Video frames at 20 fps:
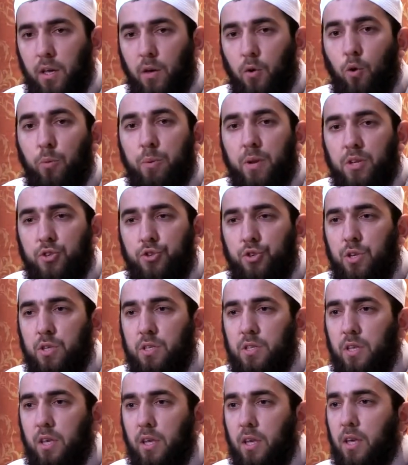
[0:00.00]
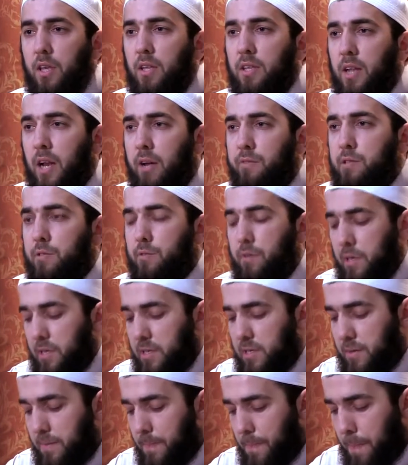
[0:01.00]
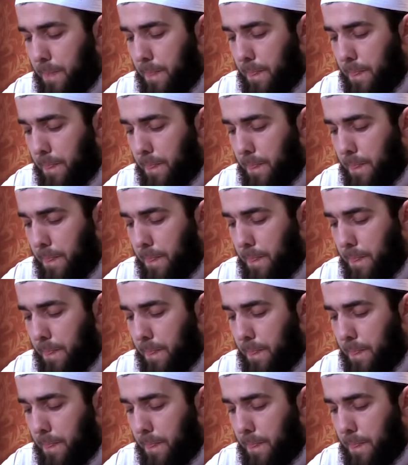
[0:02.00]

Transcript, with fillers: и образ жизни, и нравственность.